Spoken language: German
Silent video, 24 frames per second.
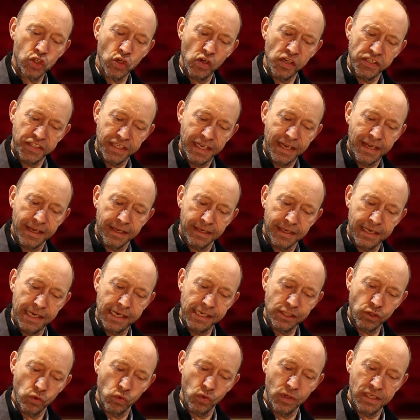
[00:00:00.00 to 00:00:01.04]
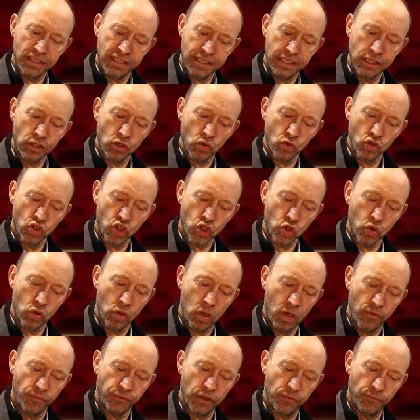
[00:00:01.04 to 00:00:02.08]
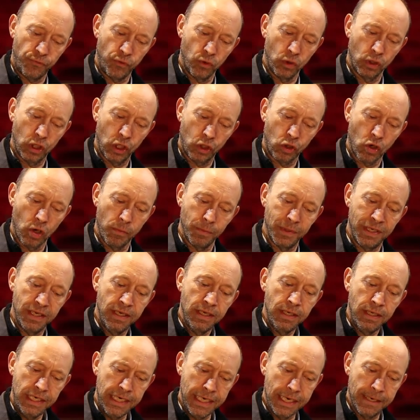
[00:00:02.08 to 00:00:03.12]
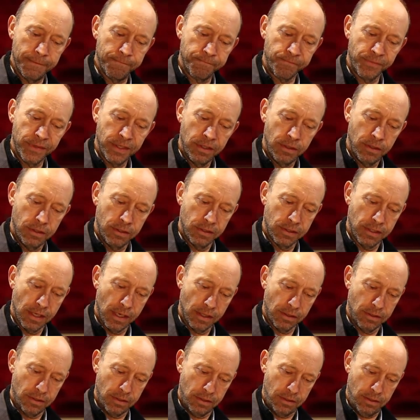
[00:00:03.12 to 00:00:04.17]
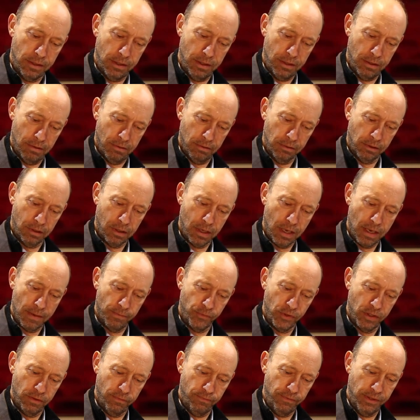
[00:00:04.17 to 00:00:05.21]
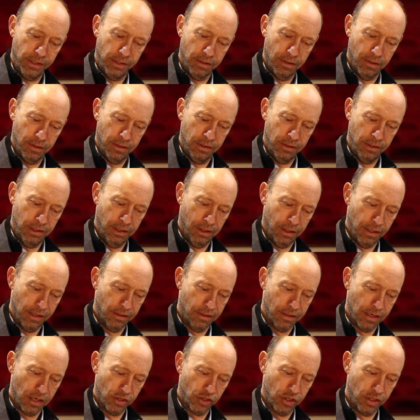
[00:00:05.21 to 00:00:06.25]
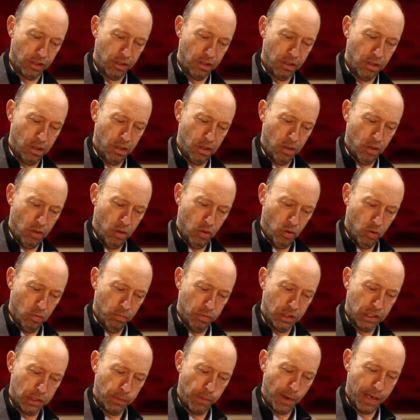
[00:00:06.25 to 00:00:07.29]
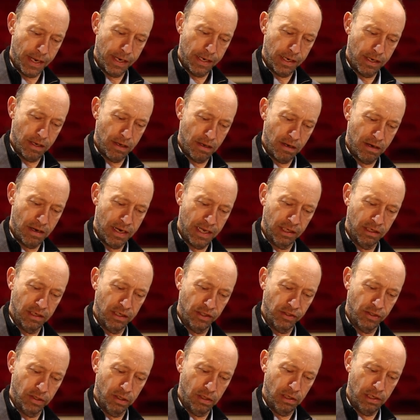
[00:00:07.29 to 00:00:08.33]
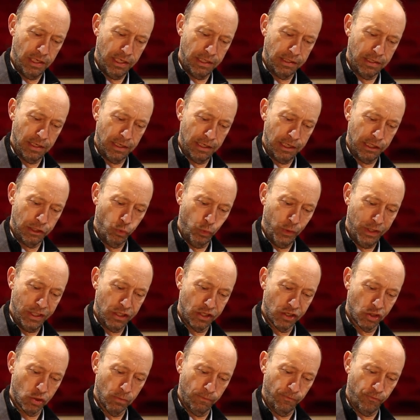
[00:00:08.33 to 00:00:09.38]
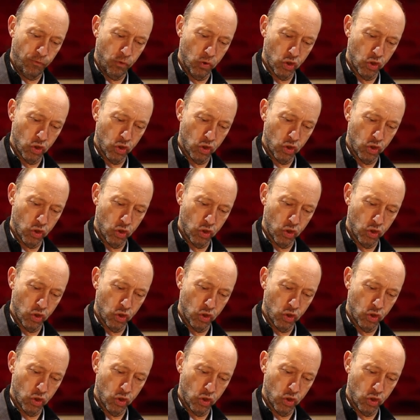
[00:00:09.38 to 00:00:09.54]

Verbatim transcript: Solche Erkältungen sind uns schon öfter vorgekommen. Hier, sagte sie und kramte wieder in ihrer Tasche, um zwei längliche Lederetuis zum